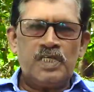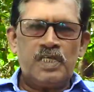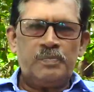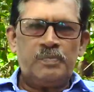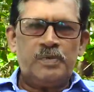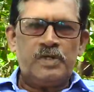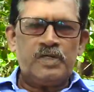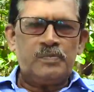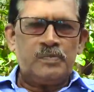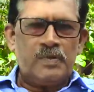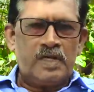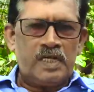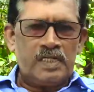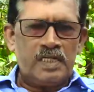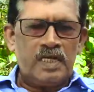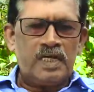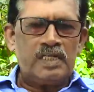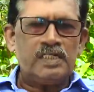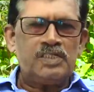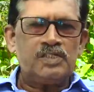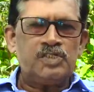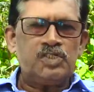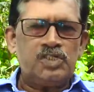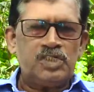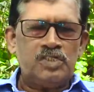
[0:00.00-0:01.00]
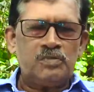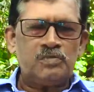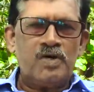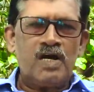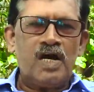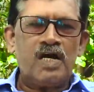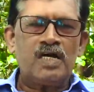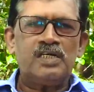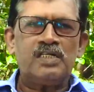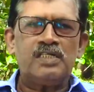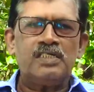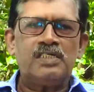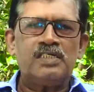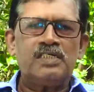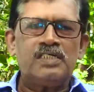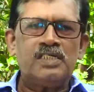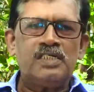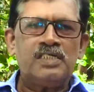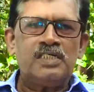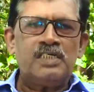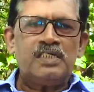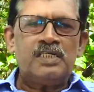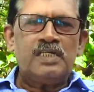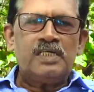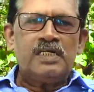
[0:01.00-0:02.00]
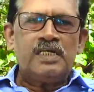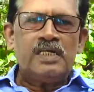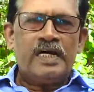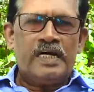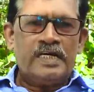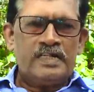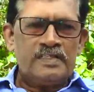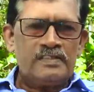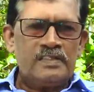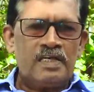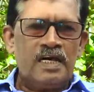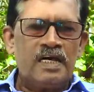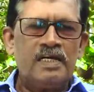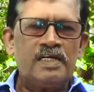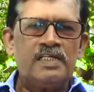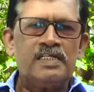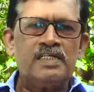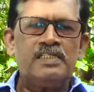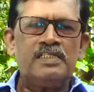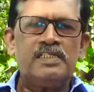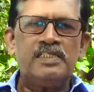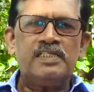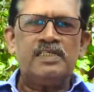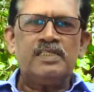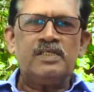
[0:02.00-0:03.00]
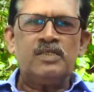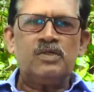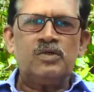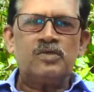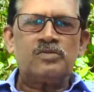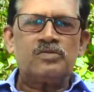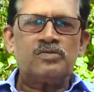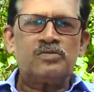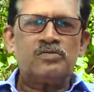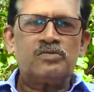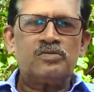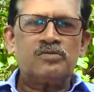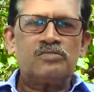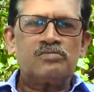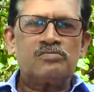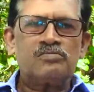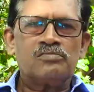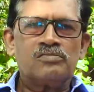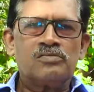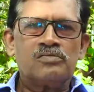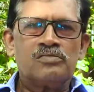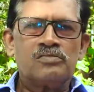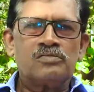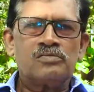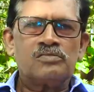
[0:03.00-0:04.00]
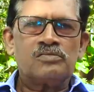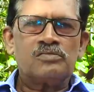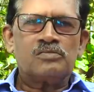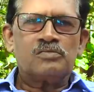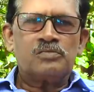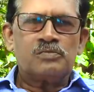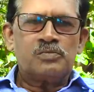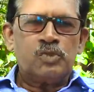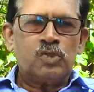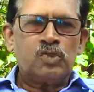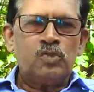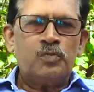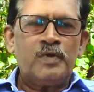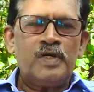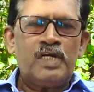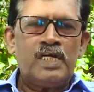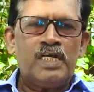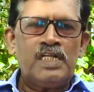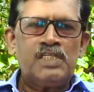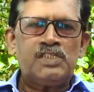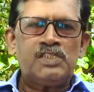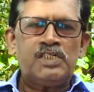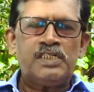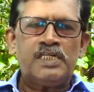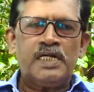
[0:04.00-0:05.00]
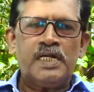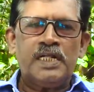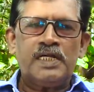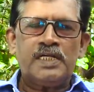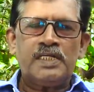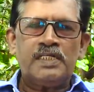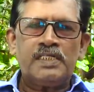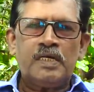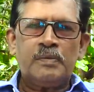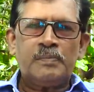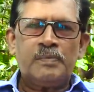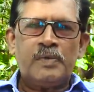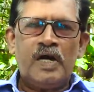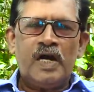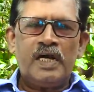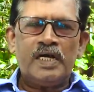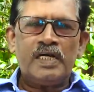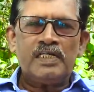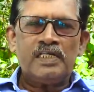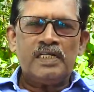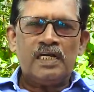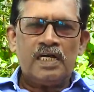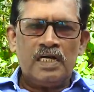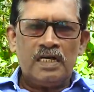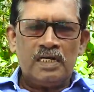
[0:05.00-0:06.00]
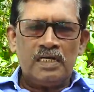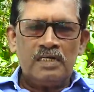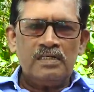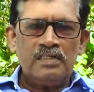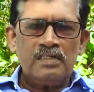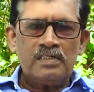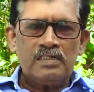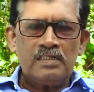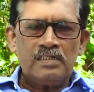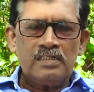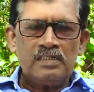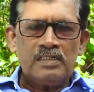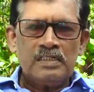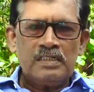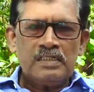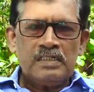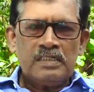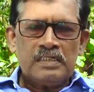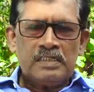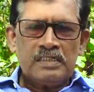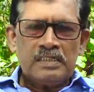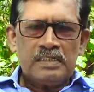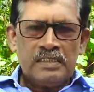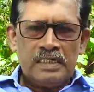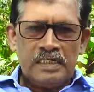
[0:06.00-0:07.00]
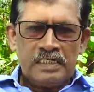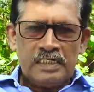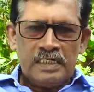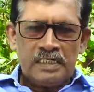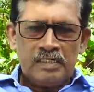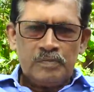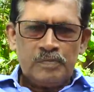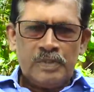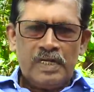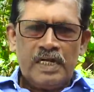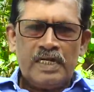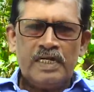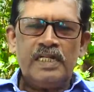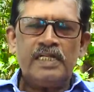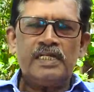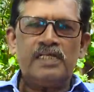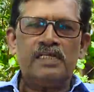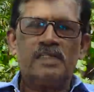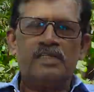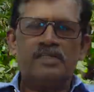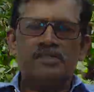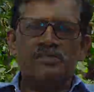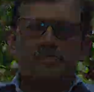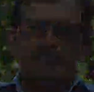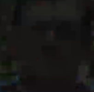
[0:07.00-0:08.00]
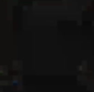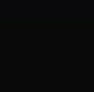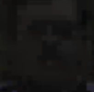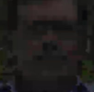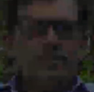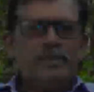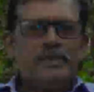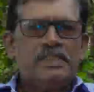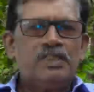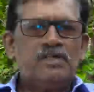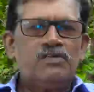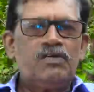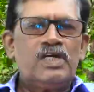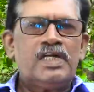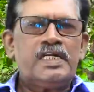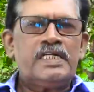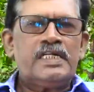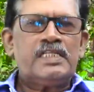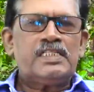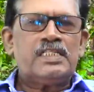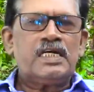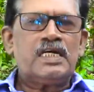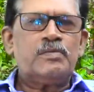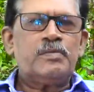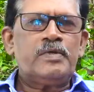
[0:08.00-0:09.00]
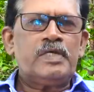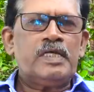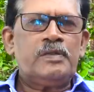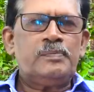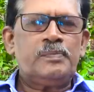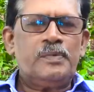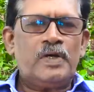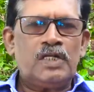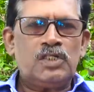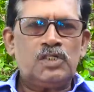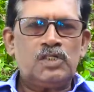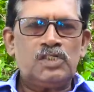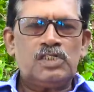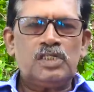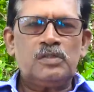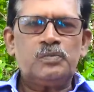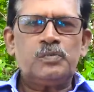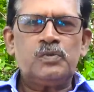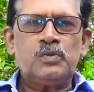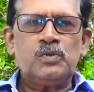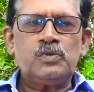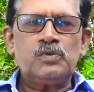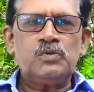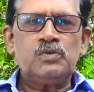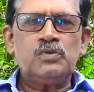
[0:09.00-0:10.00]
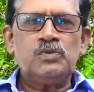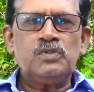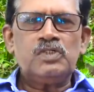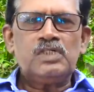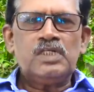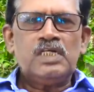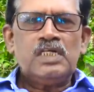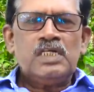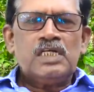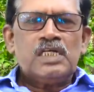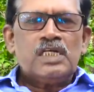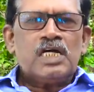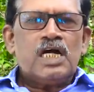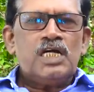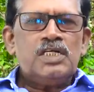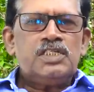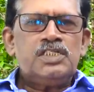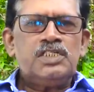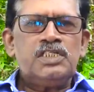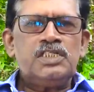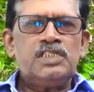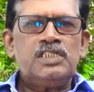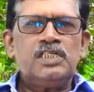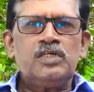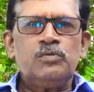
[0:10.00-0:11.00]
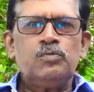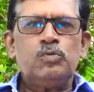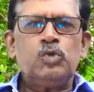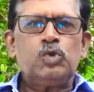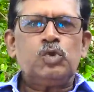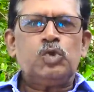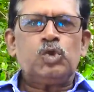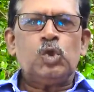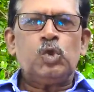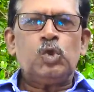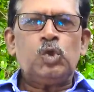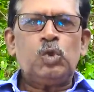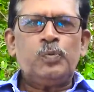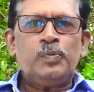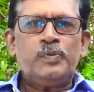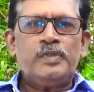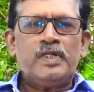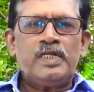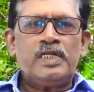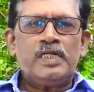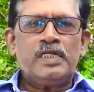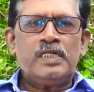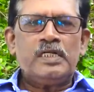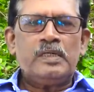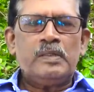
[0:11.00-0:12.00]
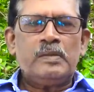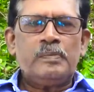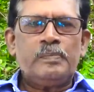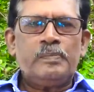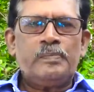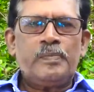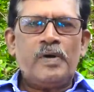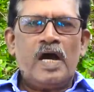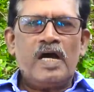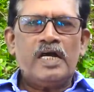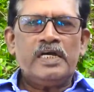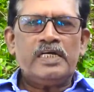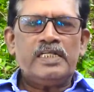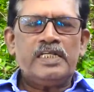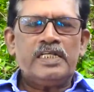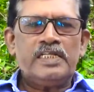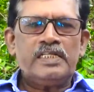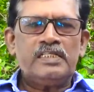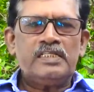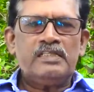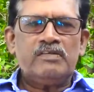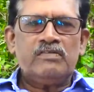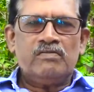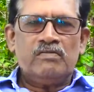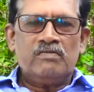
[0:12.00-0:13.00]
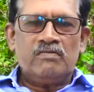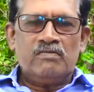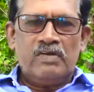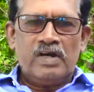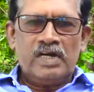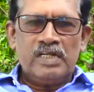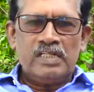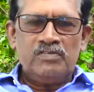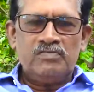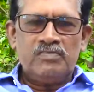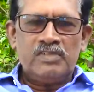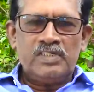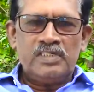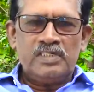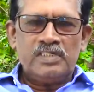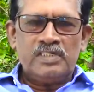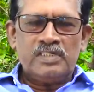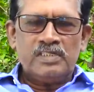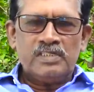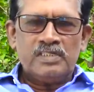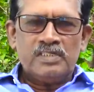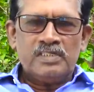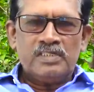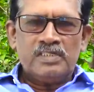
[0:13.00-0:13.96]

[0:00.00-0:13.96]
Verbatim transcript: செய்யப்படுமானால் நிச்சயமாக அரசாங்க நிதி பொதுமக்களை சொண்டடைக்கின்ற பாங்கை நாங்கள் கட்டியெடுப்பலாம் நினைக்கிறேன் விண்ணப்பித்தவர்கள தகமையை பார்க்கின்ற போது கட்சியின் மூத்த உறுப்பினர் என்ற பாங்கிலிருந்து வலுவி